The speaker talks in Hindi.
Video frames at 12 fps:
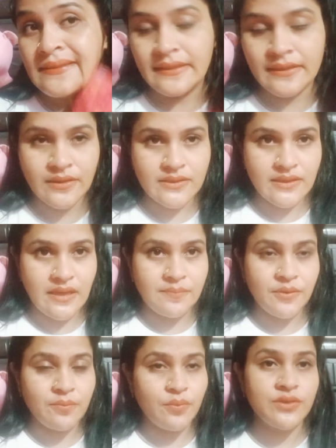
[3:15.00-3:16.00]
इस
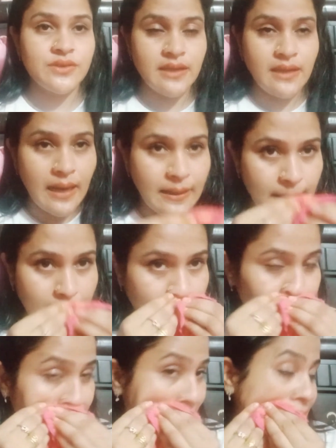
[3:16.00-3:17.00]
तरीके से आपको पोष के
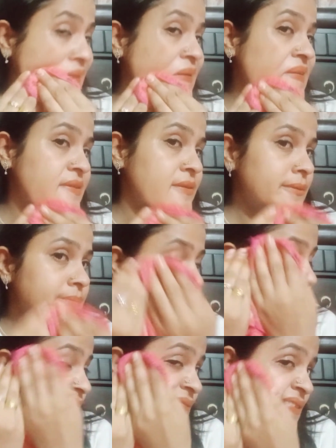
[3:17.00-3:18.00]
अगर आप चाहें तो
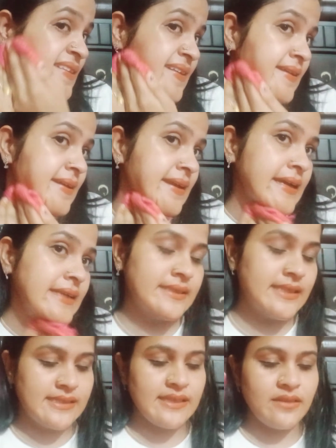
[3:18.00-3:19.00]
इसको
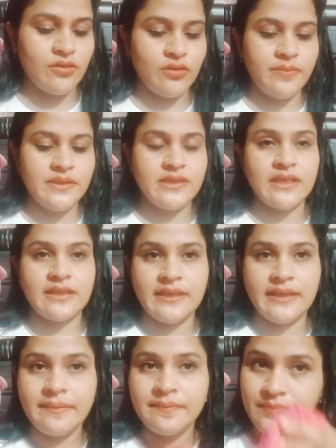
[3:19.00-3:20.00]
अच्छे से धुल
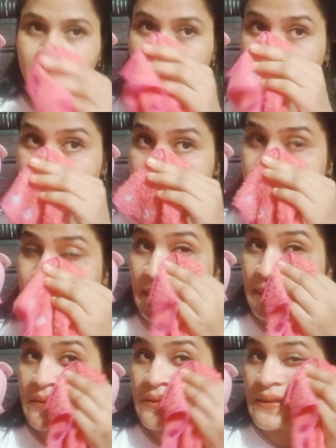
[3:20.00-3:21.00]
भी सकती है
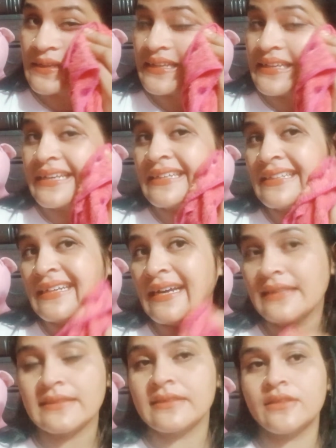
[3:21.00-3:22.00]
क्योंकि मैं आपको धुल के
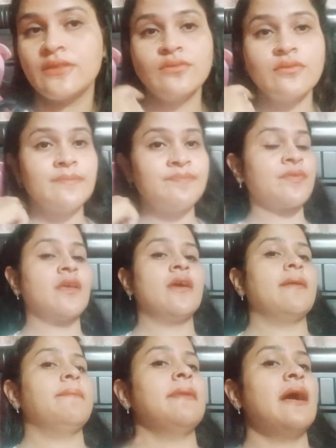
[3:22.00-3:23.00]
नहीं दिखा सकती हूँ
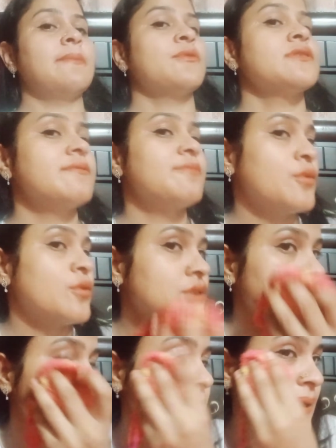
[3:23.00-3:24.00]
मैं आपको
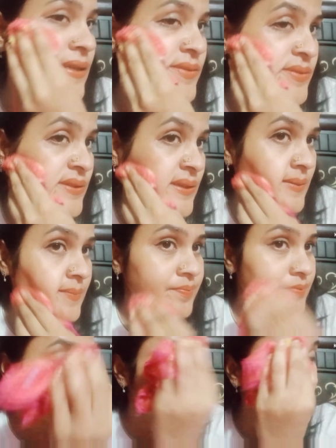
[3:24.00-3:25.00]
सिर्फ पोछ के दिखा
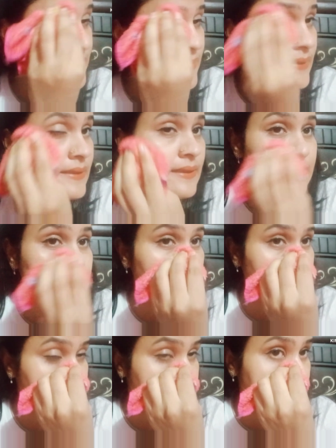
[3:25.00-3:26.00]
दूँगी इस
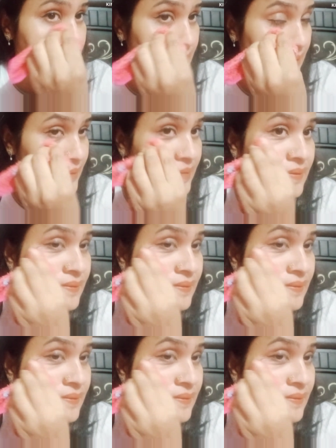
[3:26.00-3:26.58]
तरीके से आपको